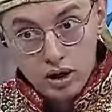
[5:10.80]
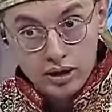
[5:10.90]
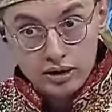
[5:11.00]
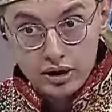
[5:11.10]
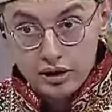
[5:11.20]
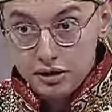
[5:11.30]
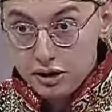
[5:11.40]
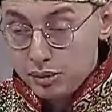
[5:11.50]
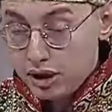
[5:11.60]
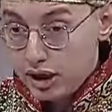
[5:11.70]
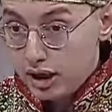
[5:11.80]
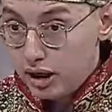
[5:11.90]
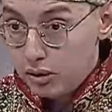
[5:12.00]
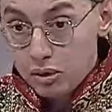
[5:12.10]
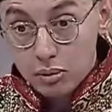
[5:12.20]
لغه
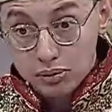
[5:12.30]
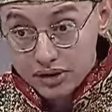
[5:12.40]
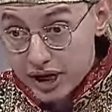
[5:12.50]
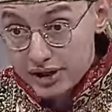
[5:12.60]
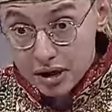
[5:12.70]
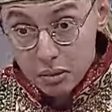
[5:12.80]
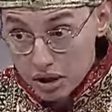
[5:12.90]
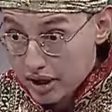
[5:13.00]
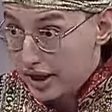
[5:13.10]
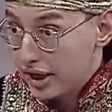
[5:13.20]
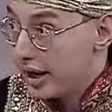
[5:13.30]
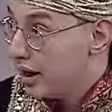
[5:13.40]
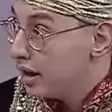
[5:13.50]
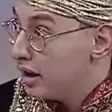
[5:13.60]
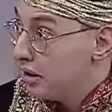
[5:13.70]
جميله وممتازه ورائعه